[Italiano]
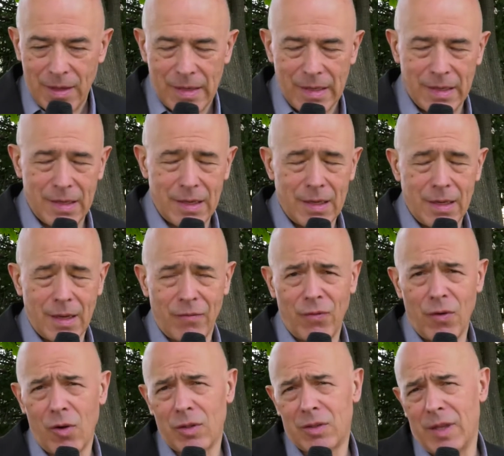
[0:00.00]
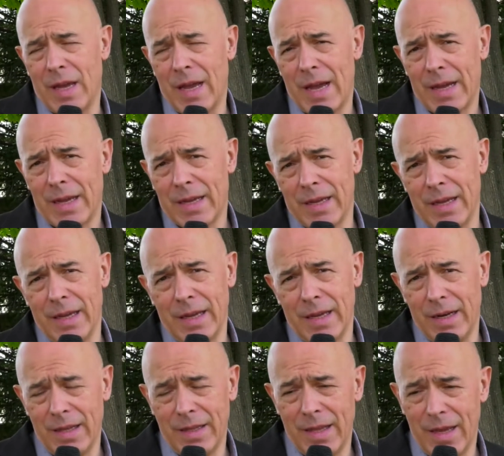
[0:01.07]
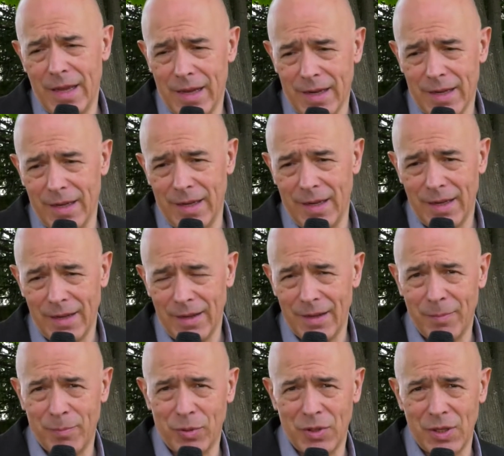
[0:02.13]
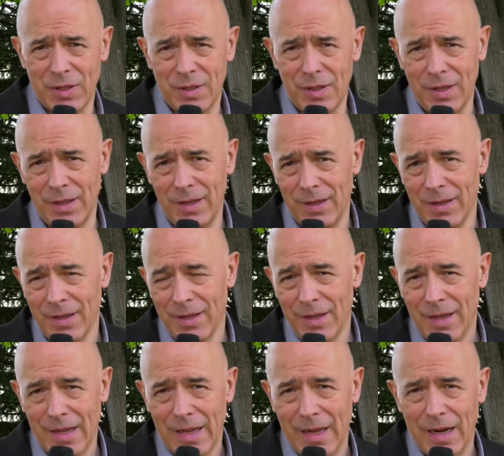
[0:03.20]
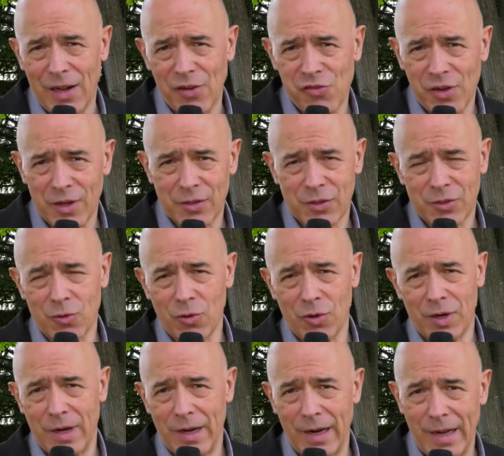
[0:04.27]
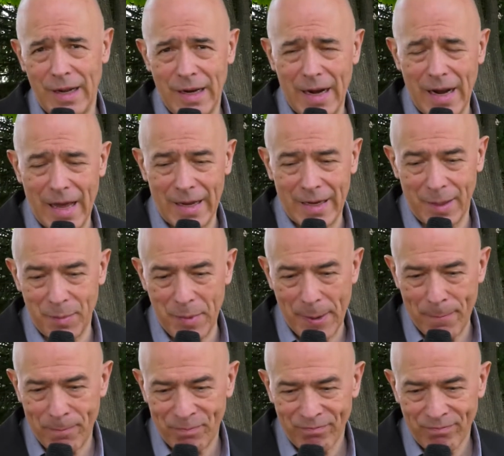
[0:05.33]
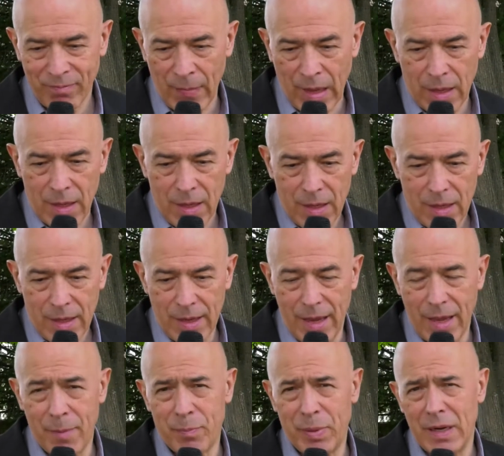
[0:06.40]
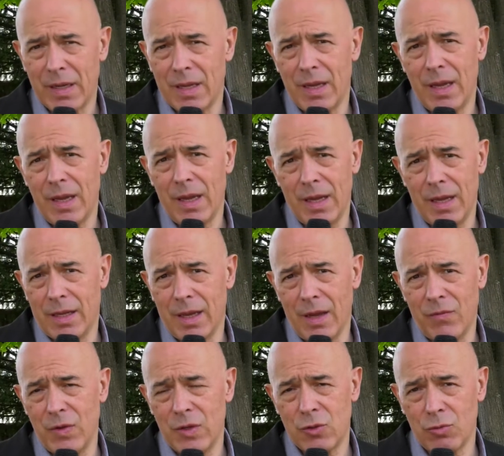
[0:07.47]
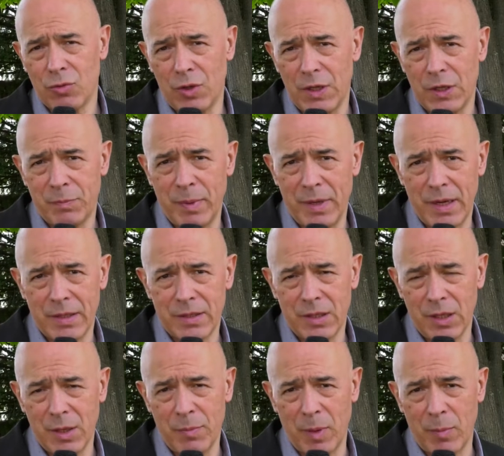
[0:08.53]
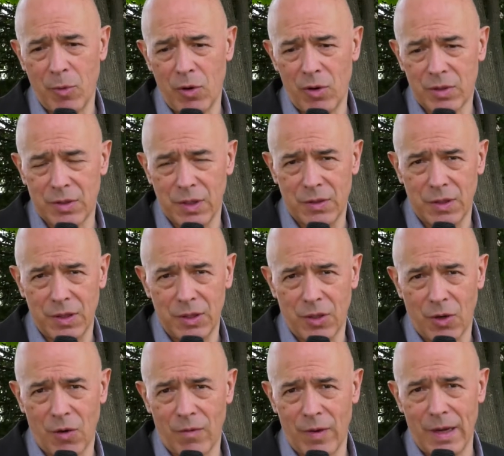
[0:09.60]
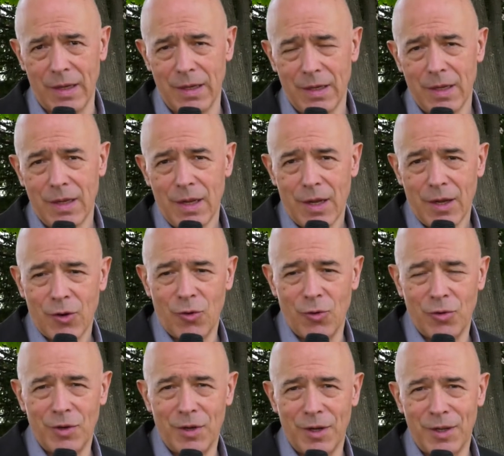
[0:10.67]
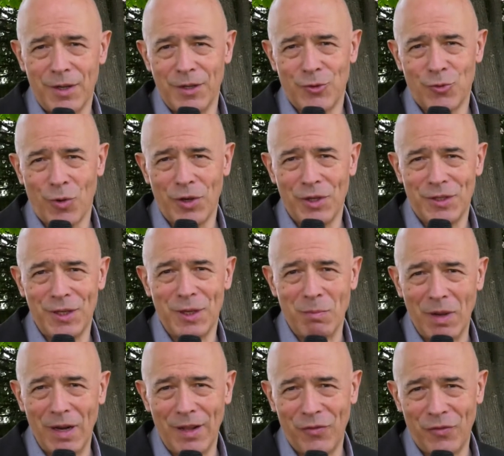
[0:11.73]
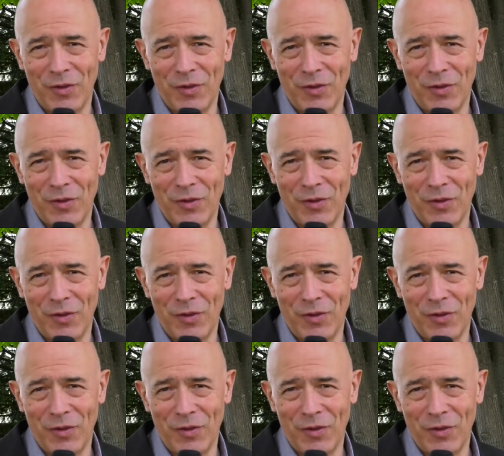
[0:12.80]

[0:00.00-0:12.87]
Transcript: eh, a volte anche l'idea che potessi lasciar scorrere le lacrime. È perché chi ha vissuto l'esperienza di premorte si ritrova con i suoi simili